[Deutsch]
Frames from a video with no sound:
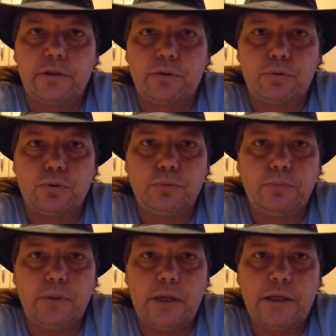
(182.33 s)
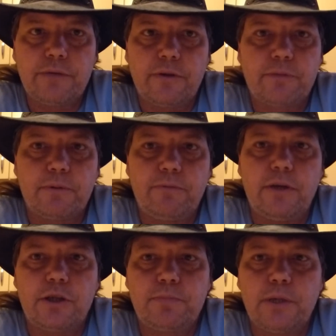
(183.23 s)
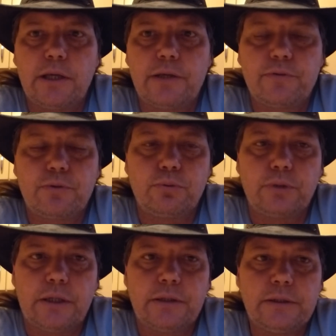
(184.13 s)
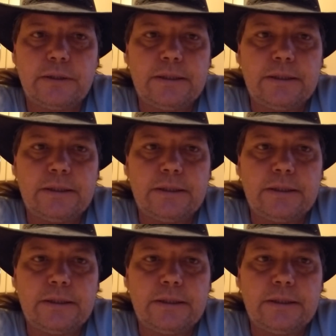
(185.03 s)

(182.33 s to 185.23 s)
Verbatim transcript: YouTube, alles was mit Flash Player zu tun hat.